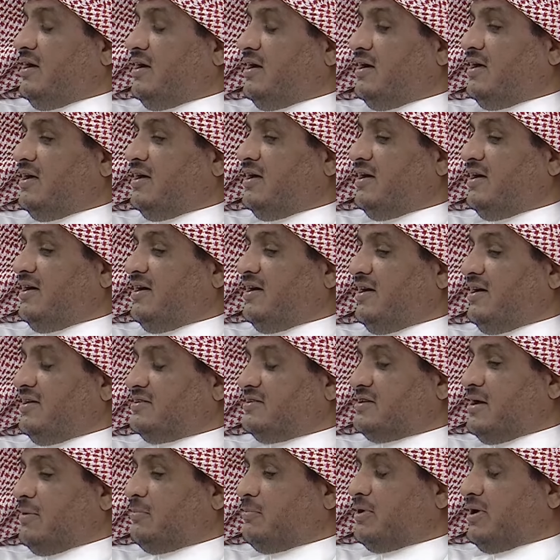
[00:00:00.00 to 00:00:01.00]

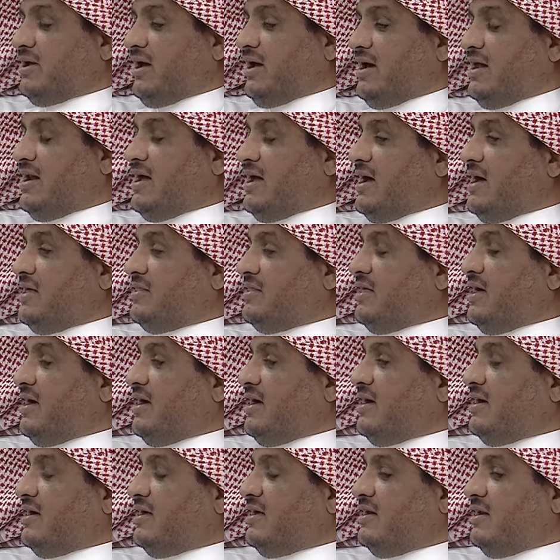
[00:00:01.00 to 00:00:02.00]
آه، صبرك على
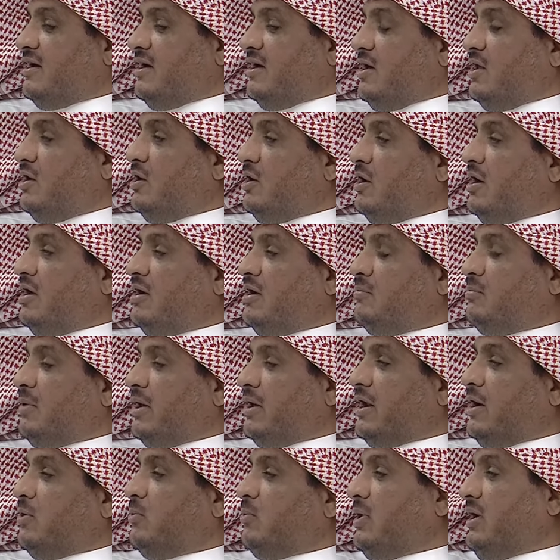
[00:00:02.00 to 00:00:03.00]
اذى
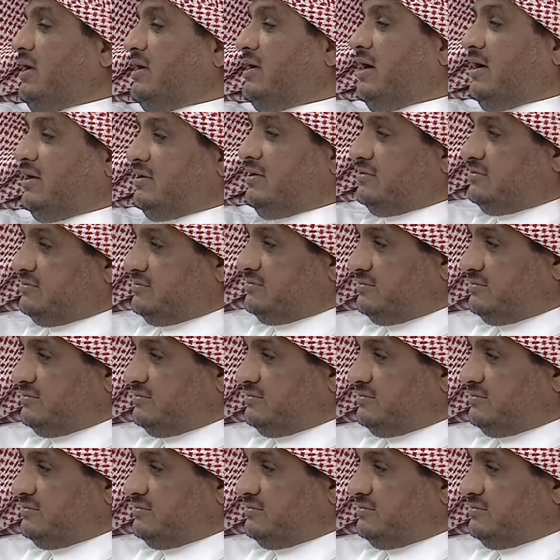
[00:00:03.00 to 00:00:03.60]
المراه والعيال